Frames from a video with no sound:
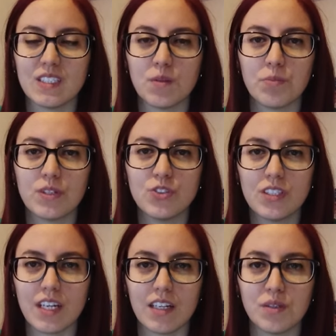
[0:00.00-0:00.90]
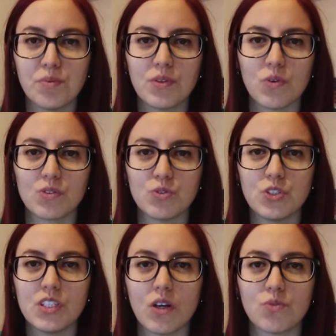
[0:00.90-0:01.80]
sempre aggiornati per quando
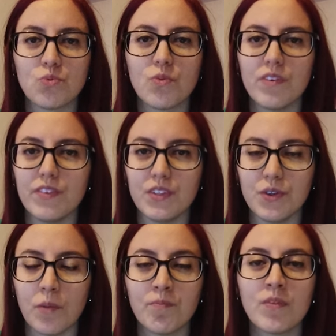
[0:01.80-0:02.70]
usciranno nuovi video.